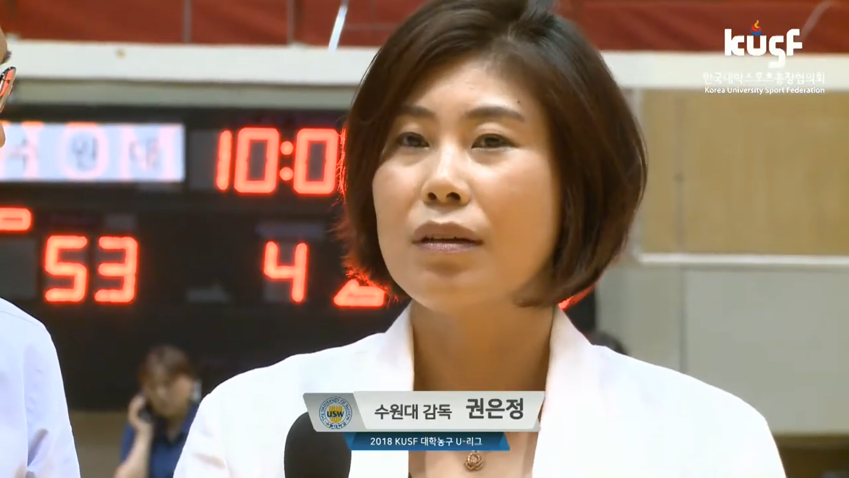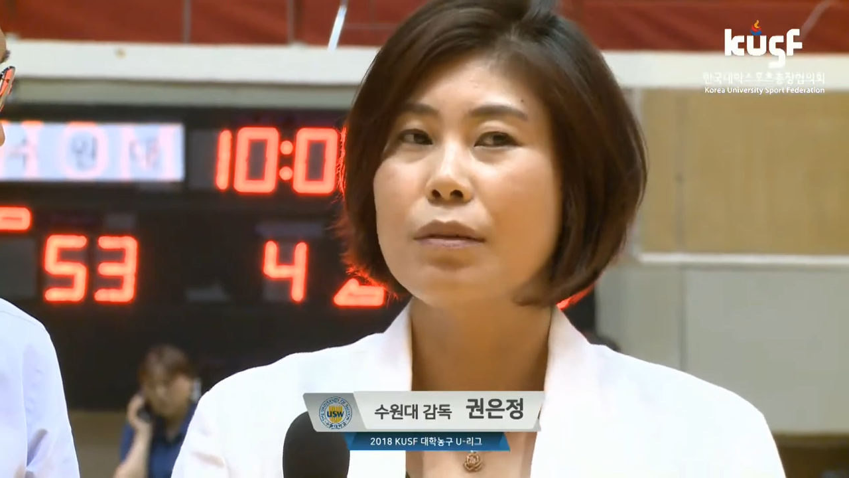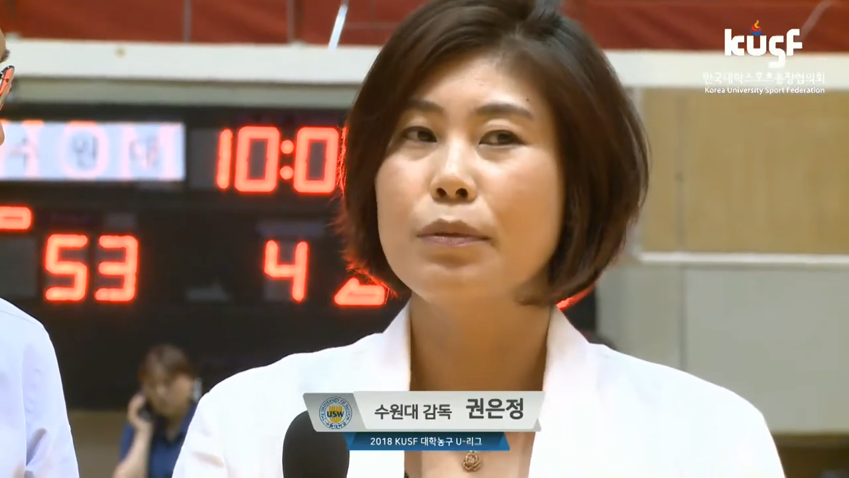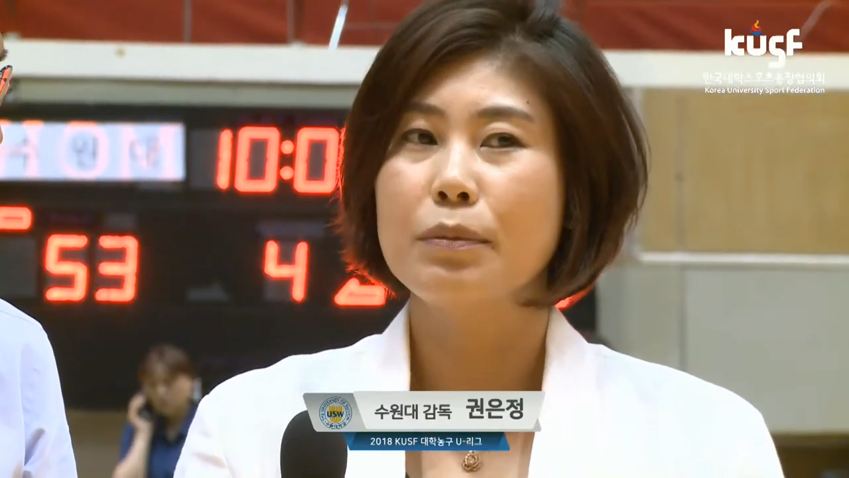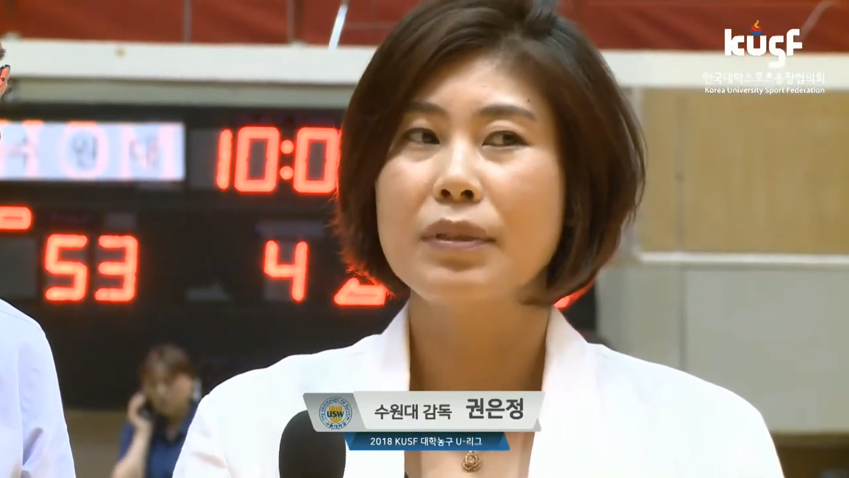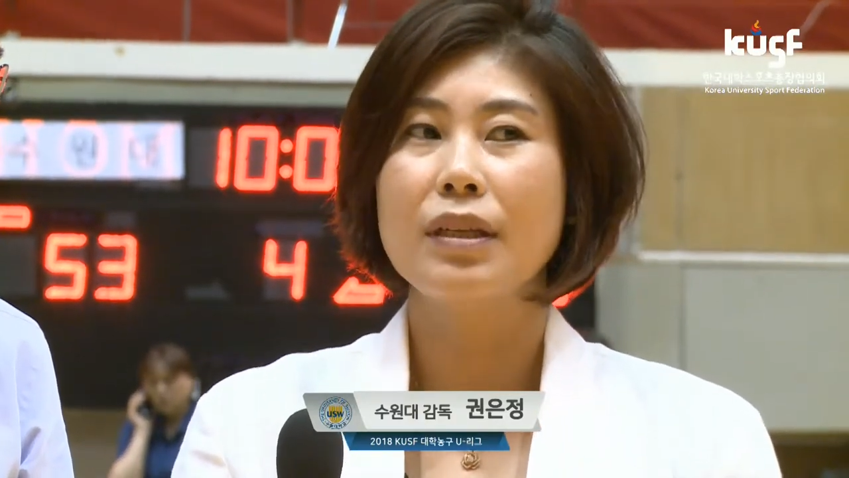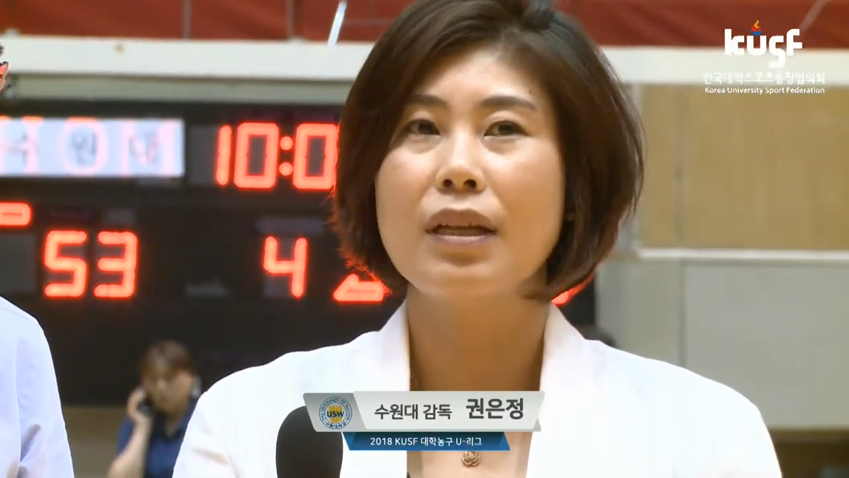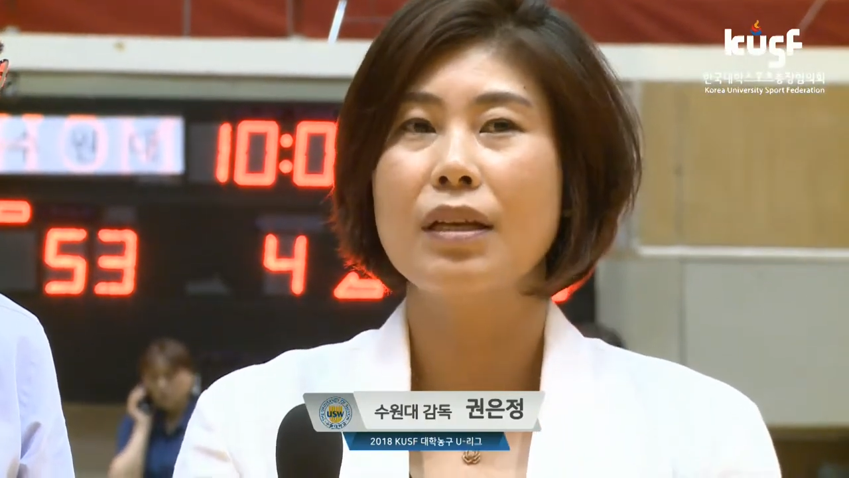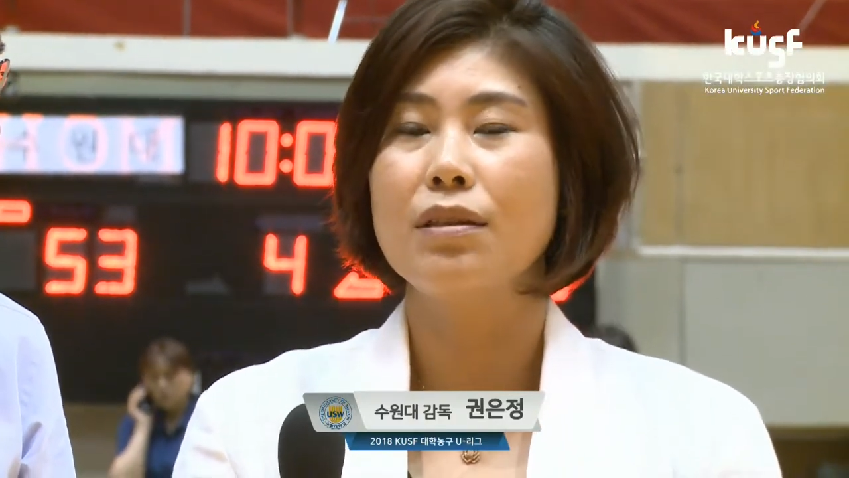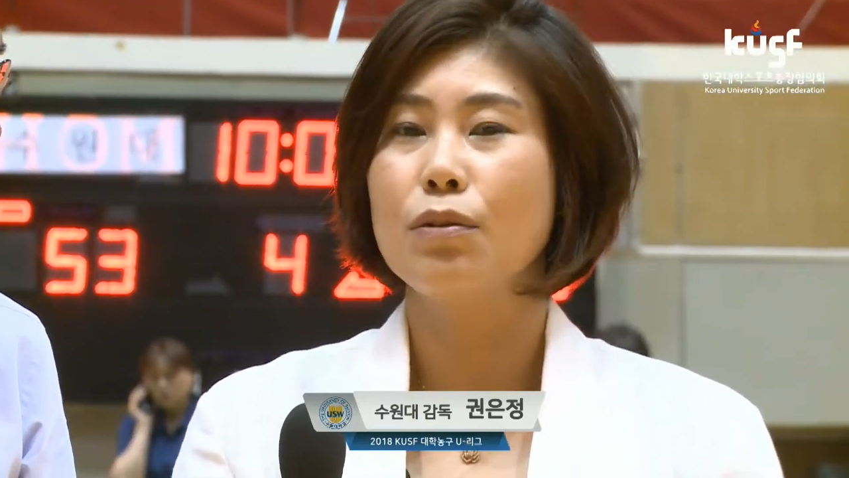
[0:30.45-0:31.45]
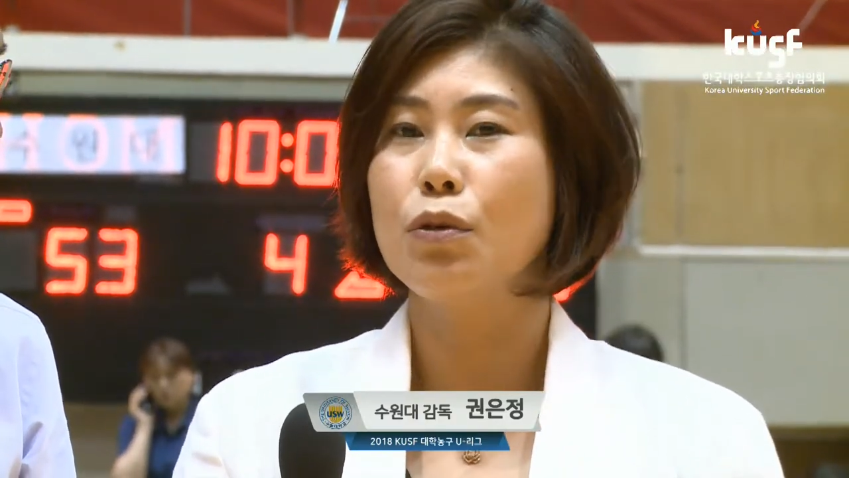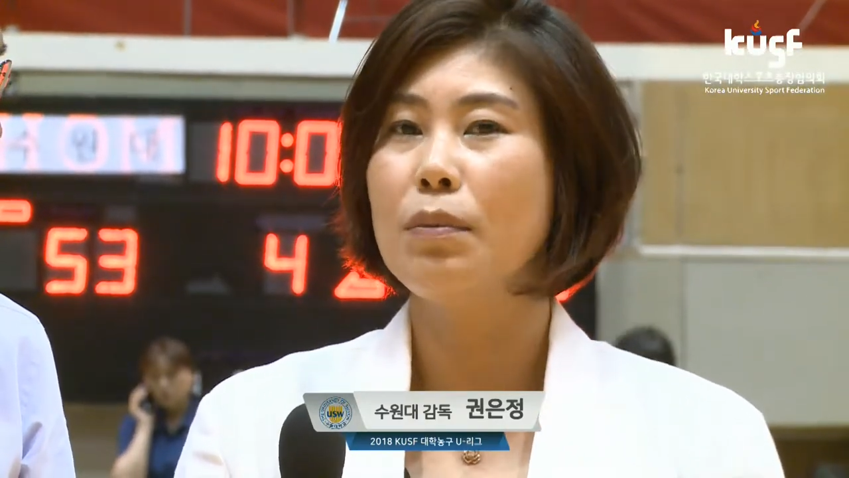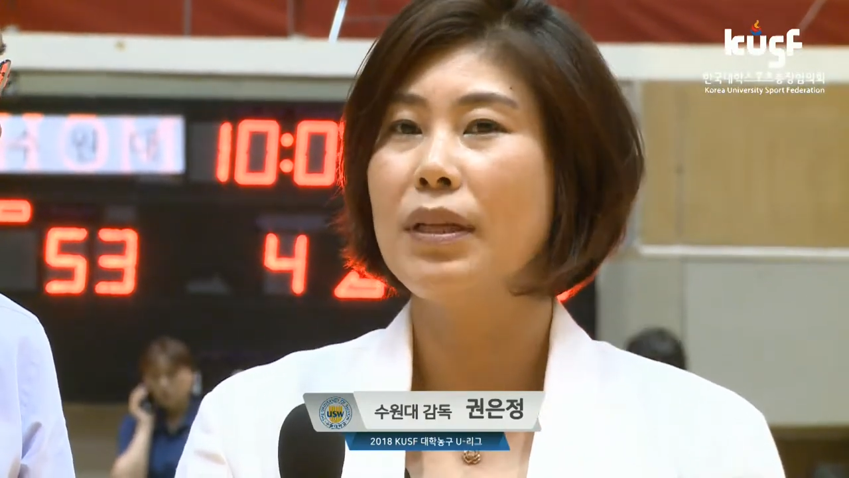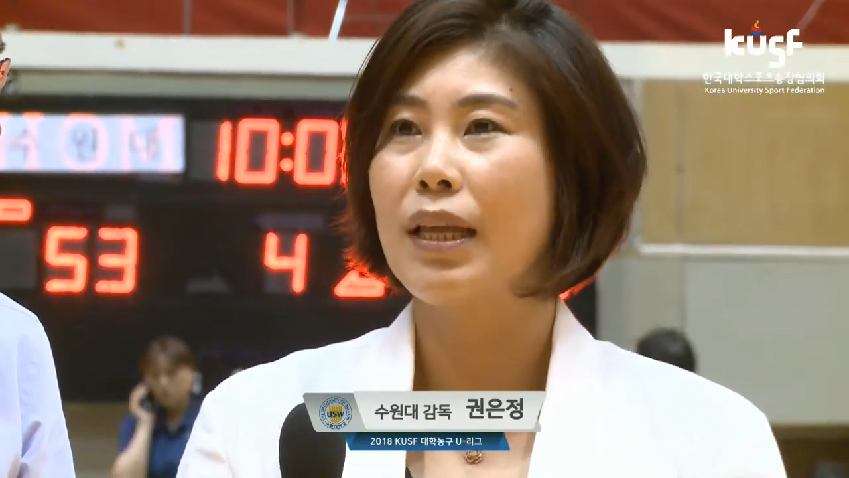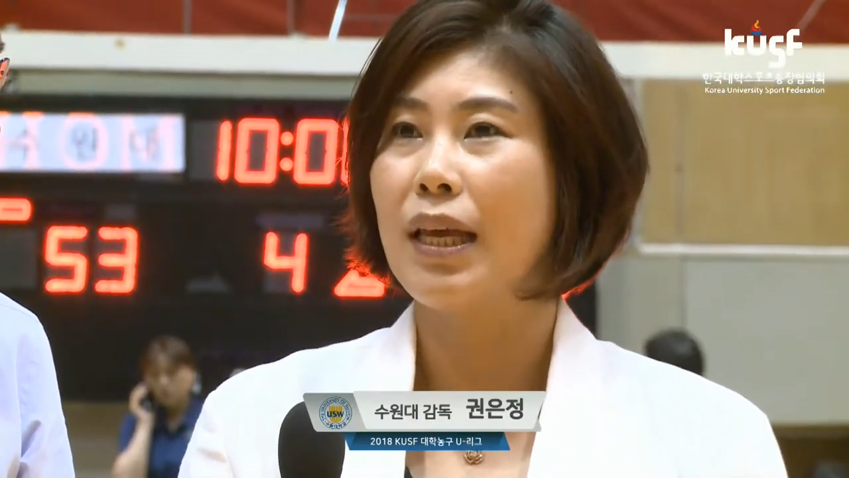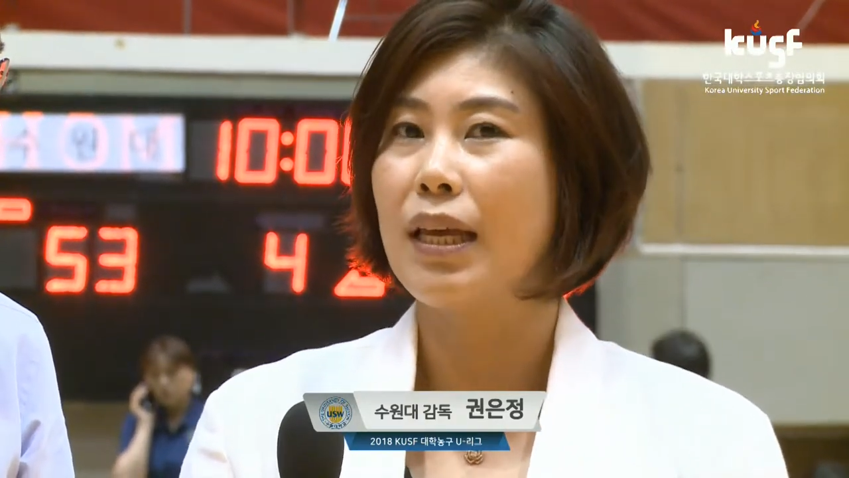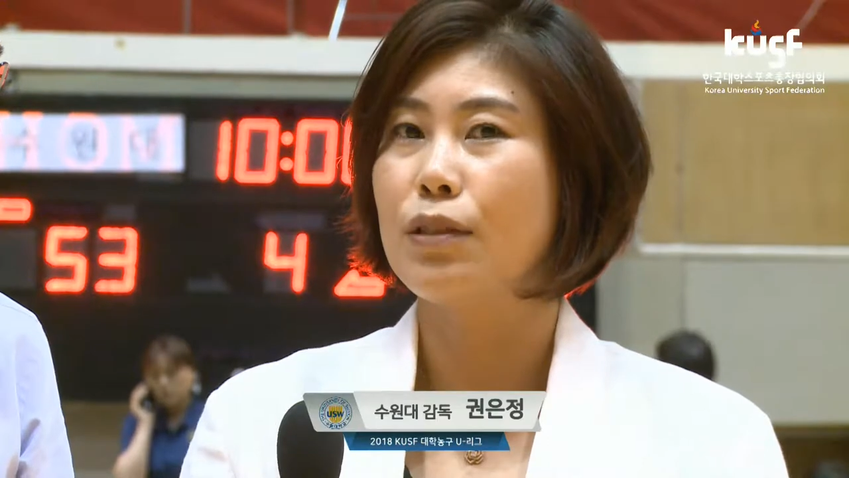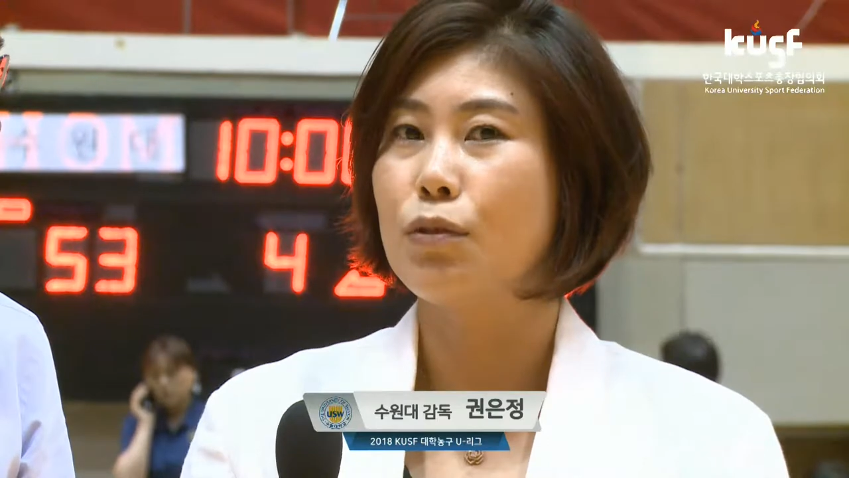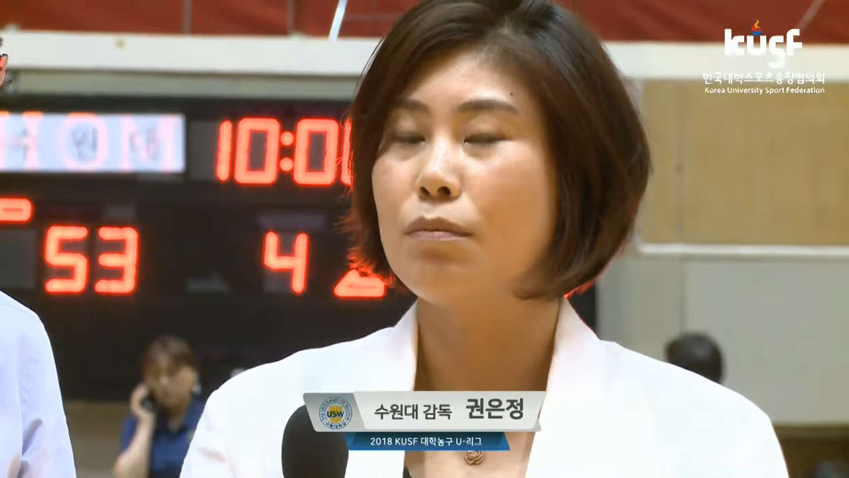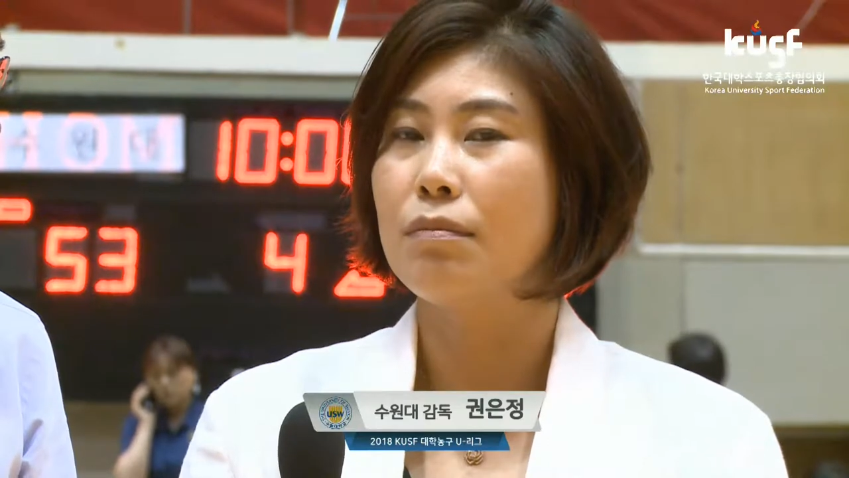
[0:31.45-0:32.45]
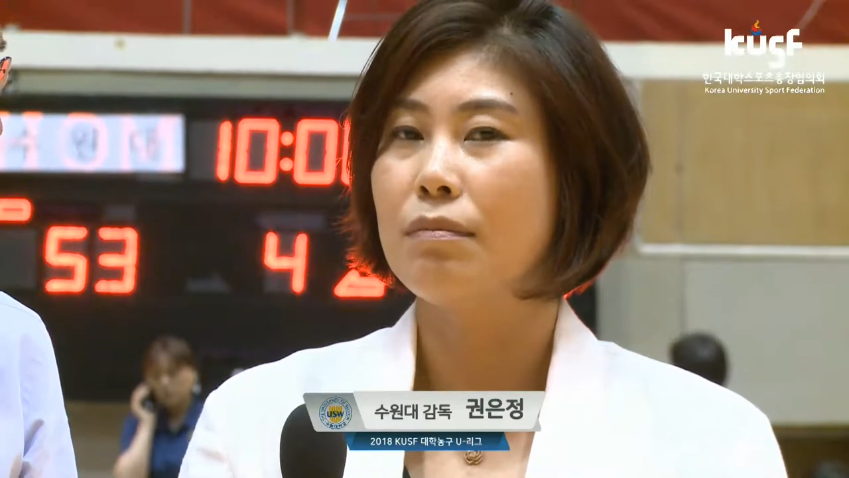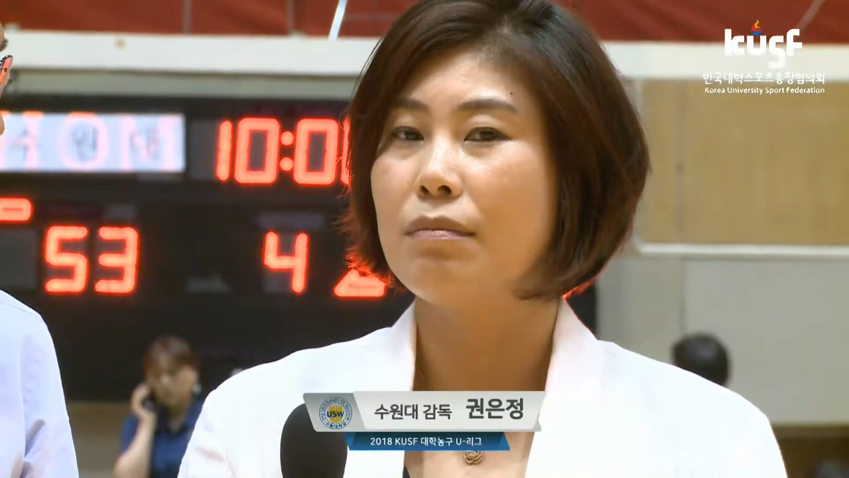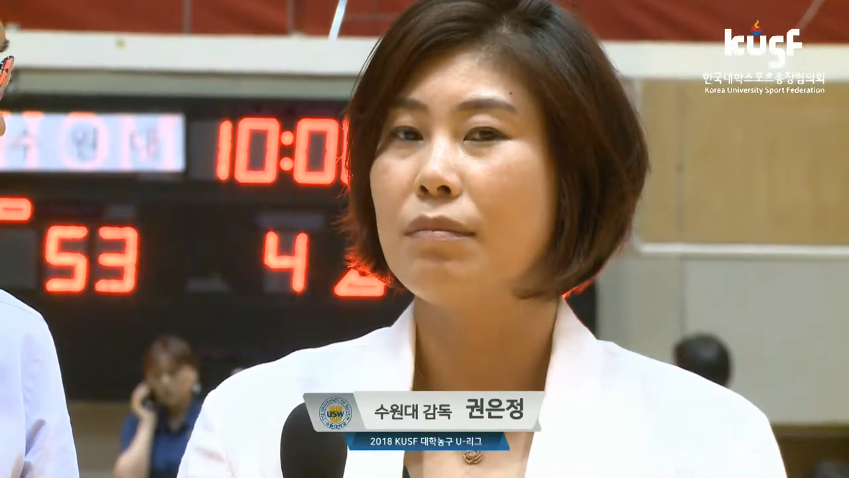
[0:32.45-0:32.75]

그 부분에 대해서 초반에 좀